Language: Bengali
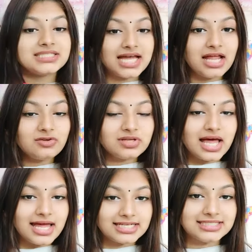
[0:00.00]
জানো
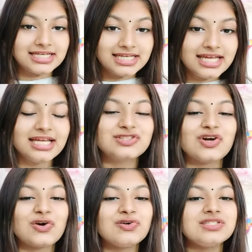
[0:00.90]
না এটা কি
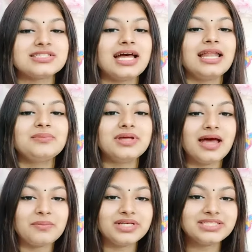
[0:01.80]
যখন জানবে
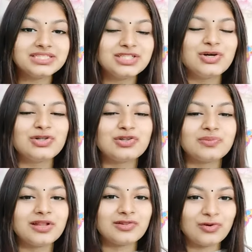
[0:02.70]
আমি শিওর
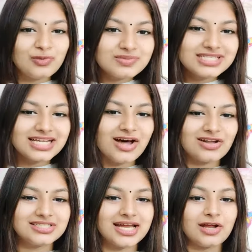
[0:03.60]
তোমরা ধুমসে
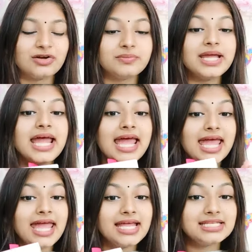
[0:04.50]
নাও ট্রাই করবে
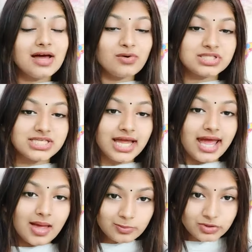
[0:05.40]
এটা হচ্ছে
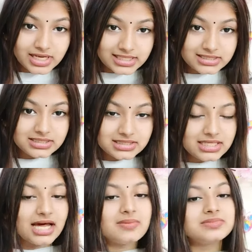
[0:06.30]
এমন একটা
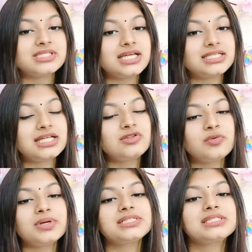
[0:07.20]
সিরাম যেটা
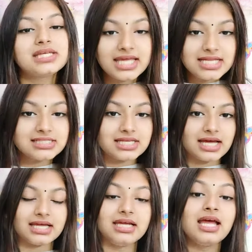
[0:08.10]
তোমার
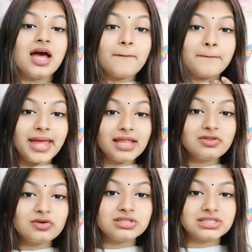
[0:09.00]
স্কিনটাকে
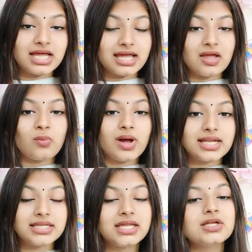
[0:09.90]
ভেতর থেকে
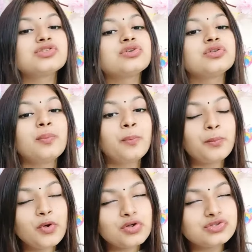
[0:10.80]
হোয়াইটেনিং এর জন্য
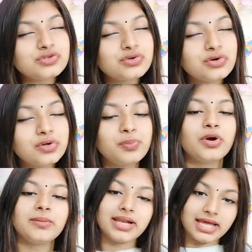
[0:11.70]
প্রচুর
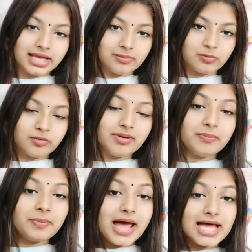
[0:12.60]
পরিমাণে হেল্প করবে
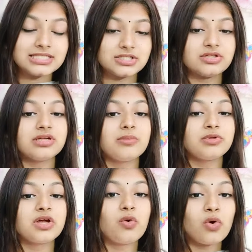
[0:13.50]
প্লাস যেহেতু এটার
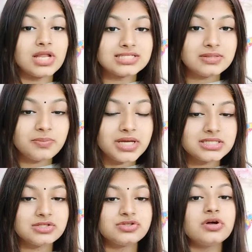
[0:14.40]
মধ্যে কোলাজিন পেয়ে যাচ্ছ